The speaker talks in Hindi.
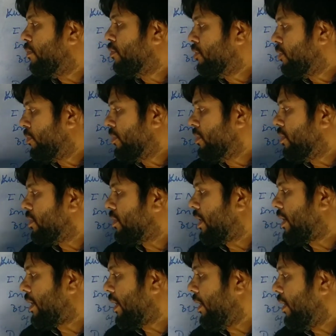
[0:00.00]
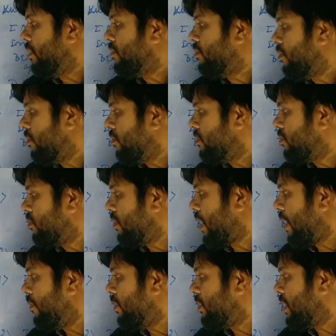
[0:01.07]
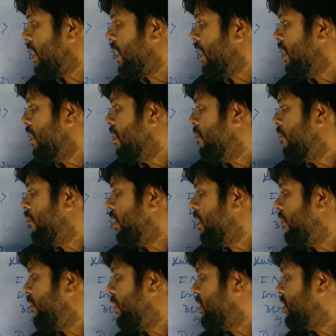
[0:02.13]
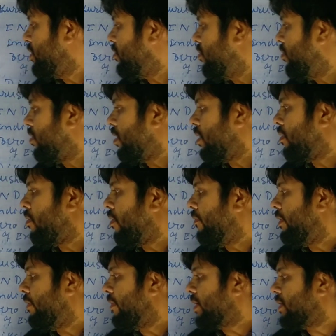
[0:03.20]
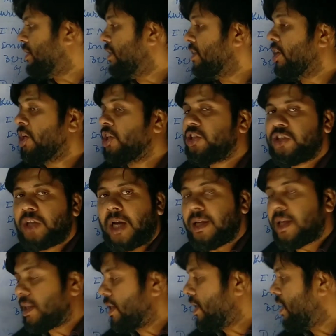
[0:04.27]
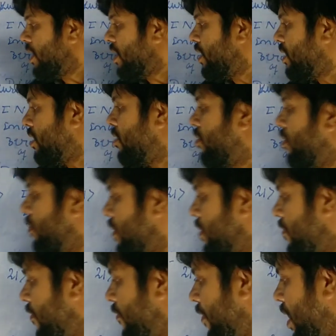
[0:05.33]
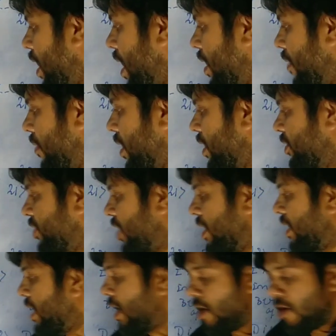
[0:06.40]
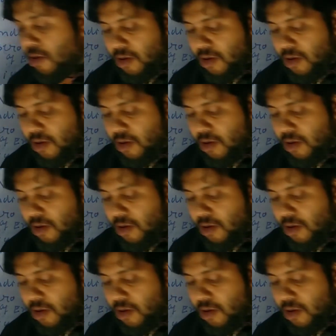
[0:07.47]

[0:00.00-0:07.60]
बूंद बूंद करके तो उसको क्या बोलते हैं वर्ल्ड फर्स्ट ओरल कोविड वैक्सीन चाइना देखिए कोविड भी फैलाने वाला चाइना